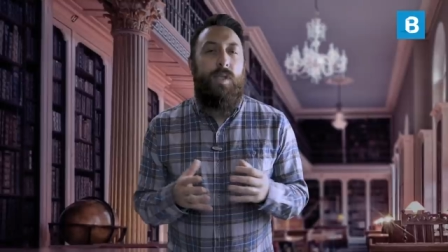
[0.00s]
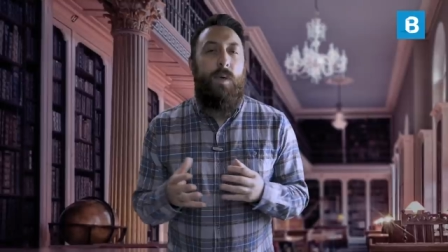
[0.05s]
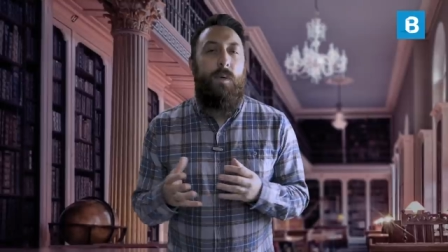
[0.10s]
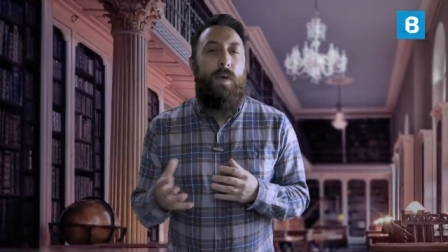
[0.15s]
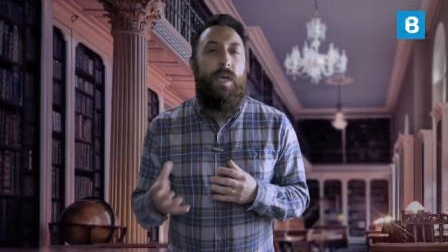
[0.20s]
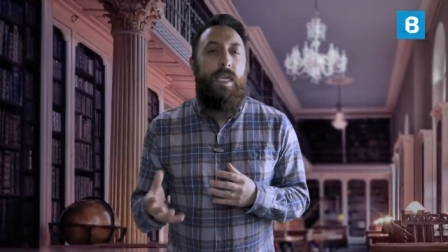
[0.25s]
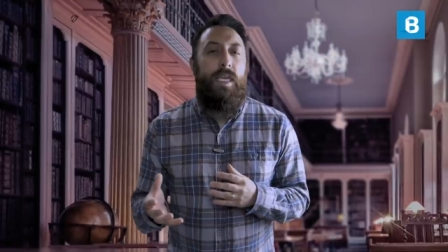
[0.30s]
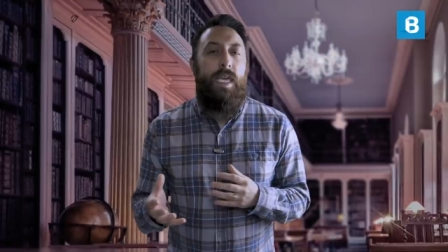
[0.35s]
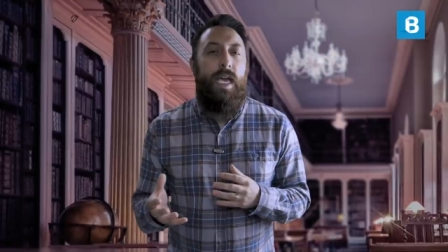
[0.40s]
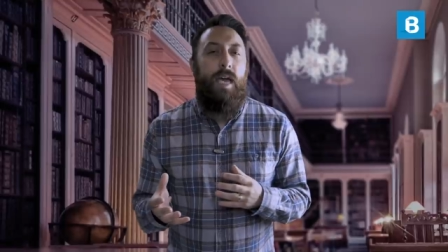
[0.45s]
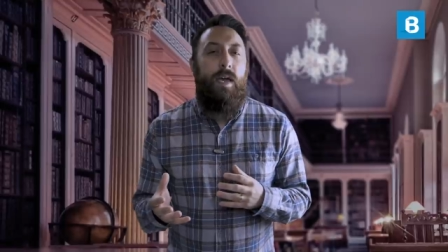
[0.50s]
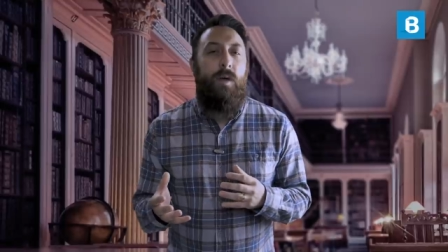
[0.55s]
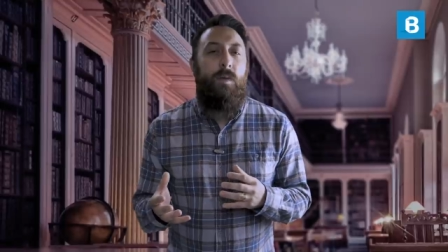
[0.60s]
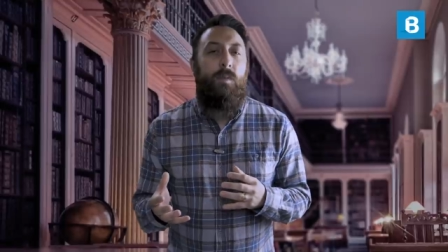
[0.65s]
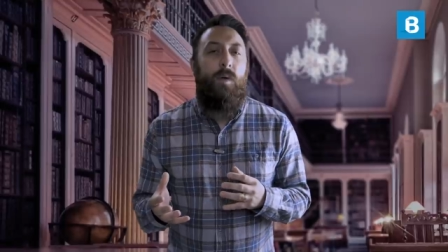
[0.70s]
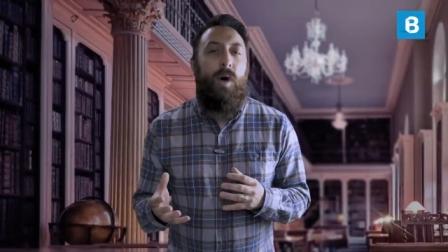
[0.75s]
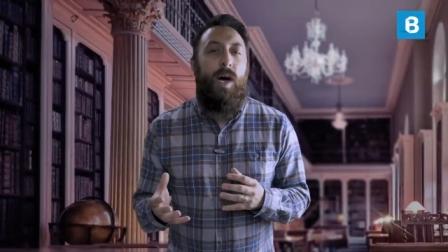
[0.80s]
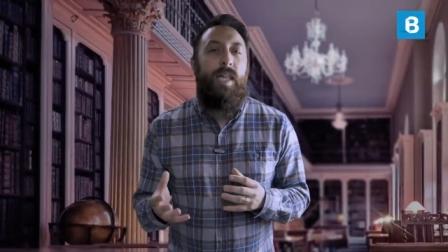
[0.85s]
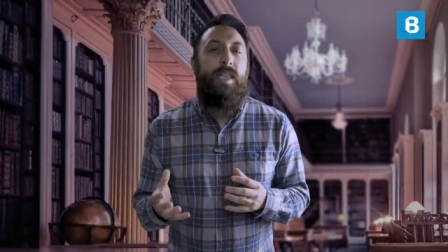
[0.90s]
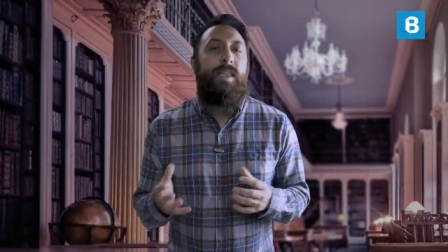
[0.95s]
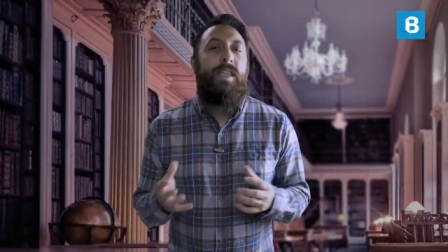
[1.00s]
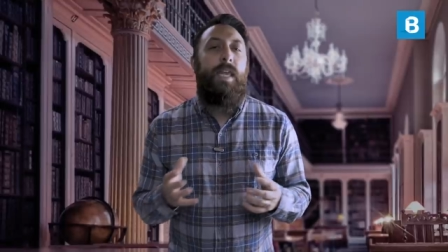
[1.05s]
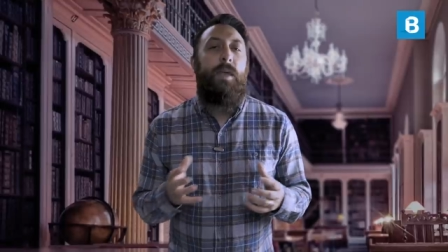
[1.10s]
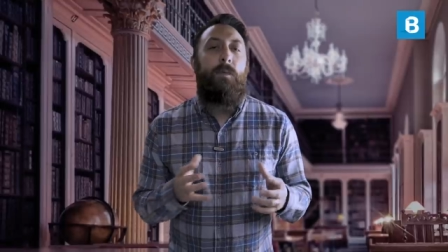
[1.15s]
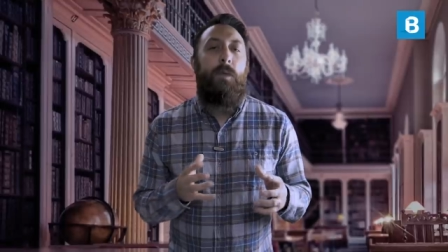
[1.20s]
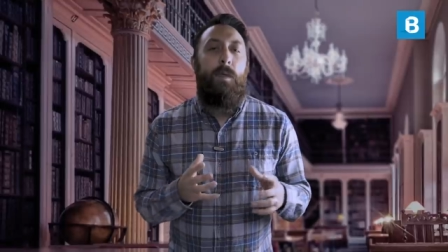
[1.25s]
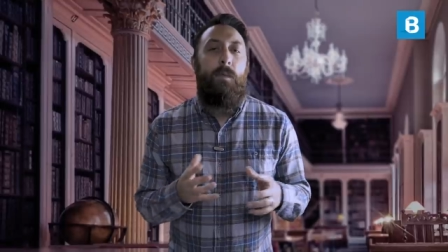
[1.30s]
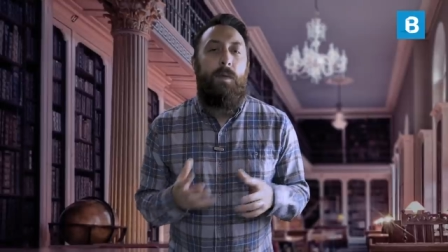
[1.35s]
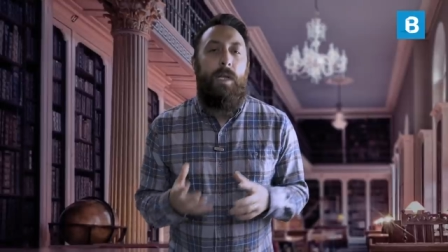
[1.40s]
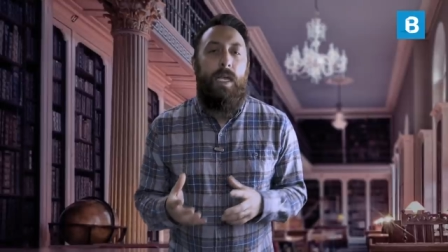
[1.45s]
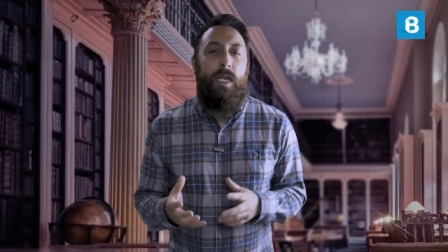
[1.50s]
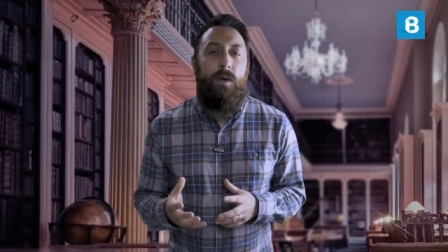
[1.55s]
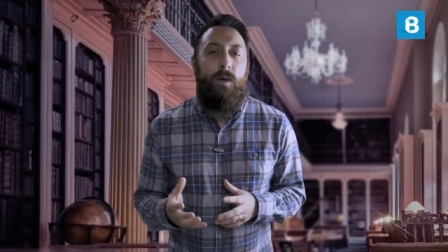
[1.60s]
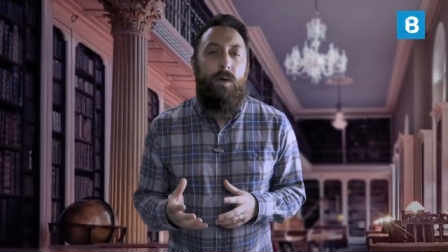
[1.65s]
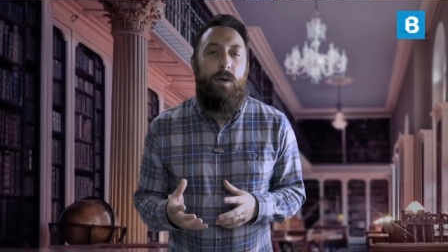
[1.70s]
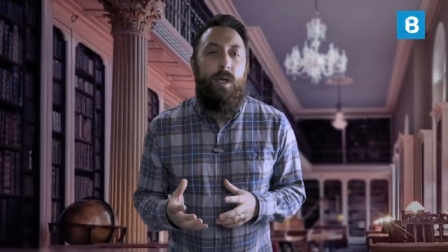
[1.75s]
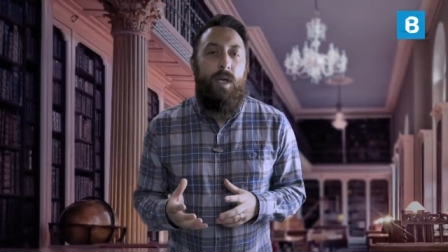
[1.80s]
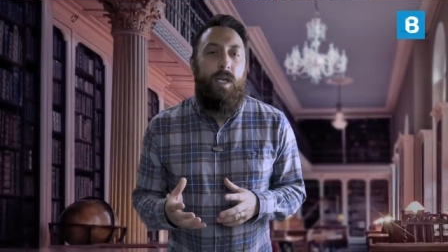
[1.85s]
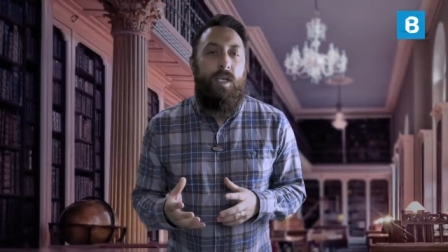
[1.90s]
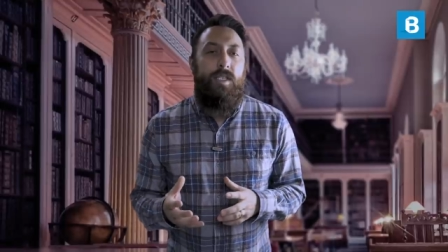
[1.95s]
se veía como
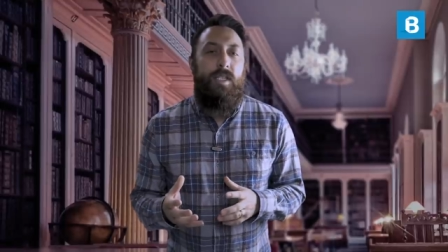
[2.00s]
antibíblico,